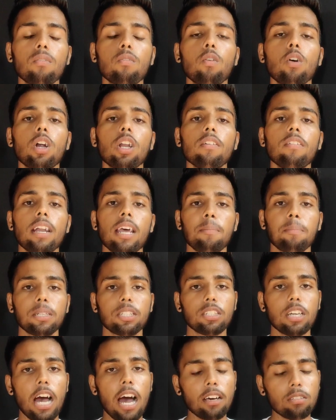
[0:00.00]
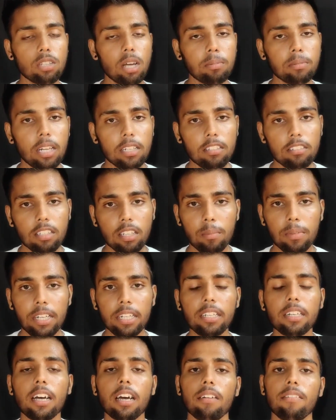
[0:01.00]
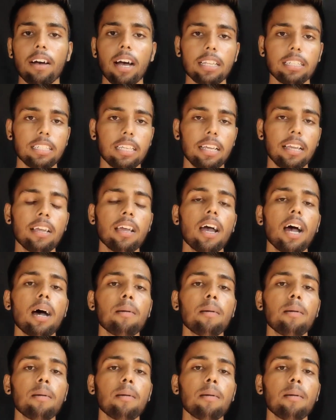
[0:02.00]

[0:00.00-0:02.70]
वो होने वाला है पचास तो आप जल्दी से कंप्लीट करवा दिए